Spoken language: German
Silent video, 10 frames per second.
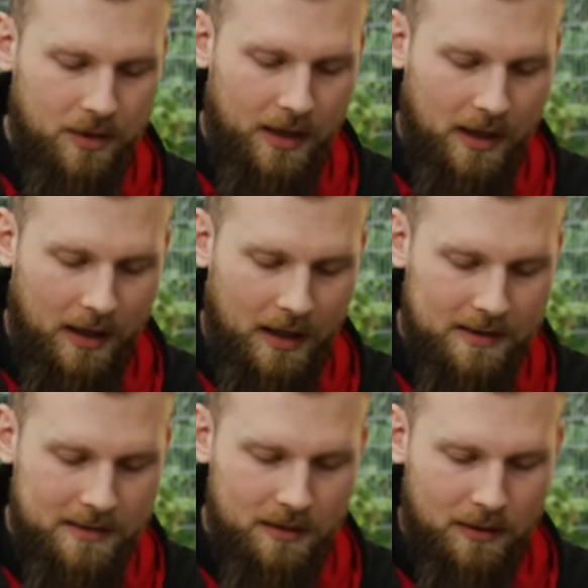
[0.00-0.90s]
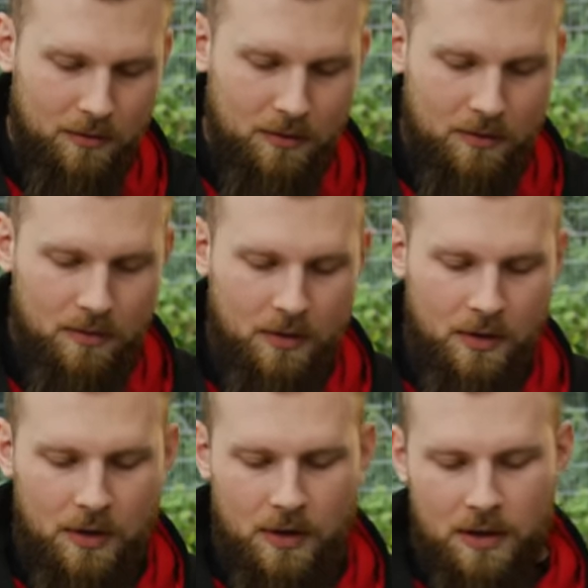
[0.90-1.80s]
mit einer Rechtsdrehung
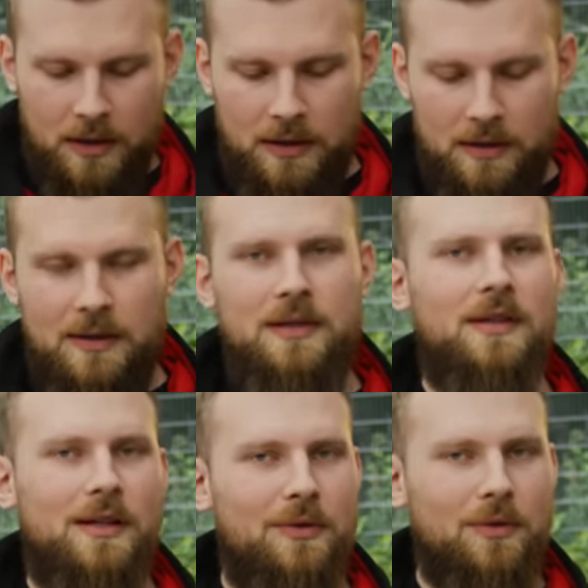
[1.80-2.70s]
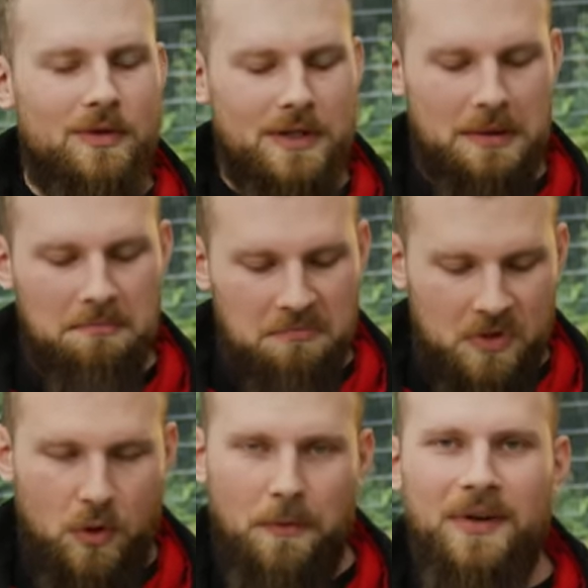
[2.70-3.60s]
in diese Richtung ziehen.
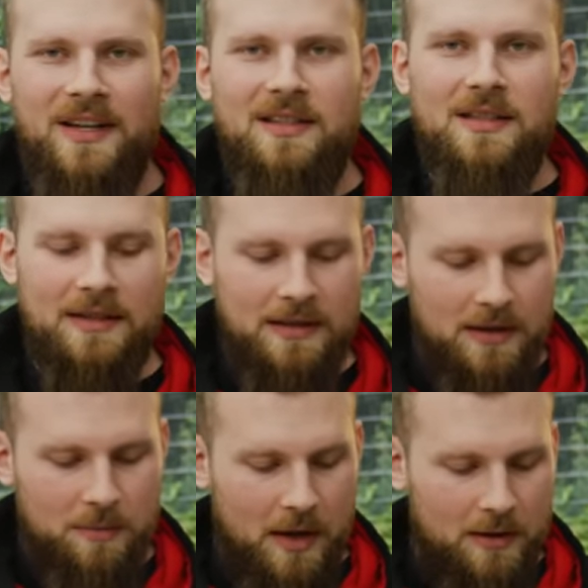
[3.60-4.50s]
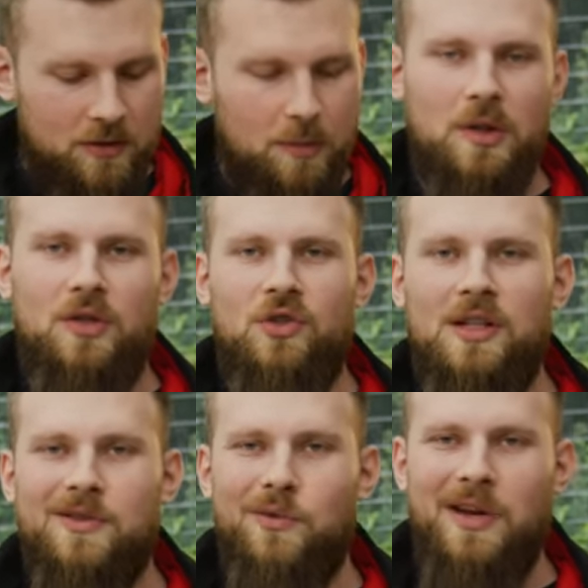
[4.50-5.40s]
Ich hoffe, dass ich das richtig mache. Zumindest
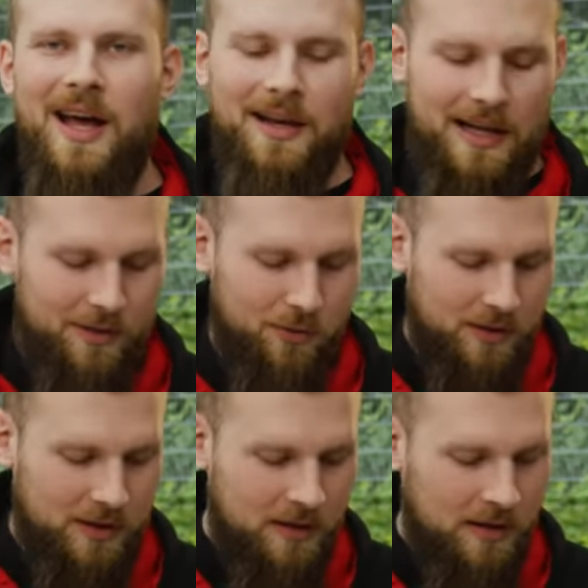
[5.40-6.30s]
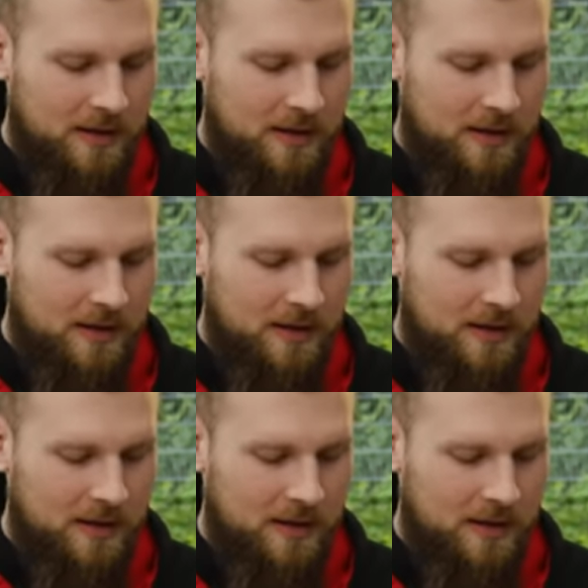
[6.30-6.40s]
steht es so in der Anleitung drin.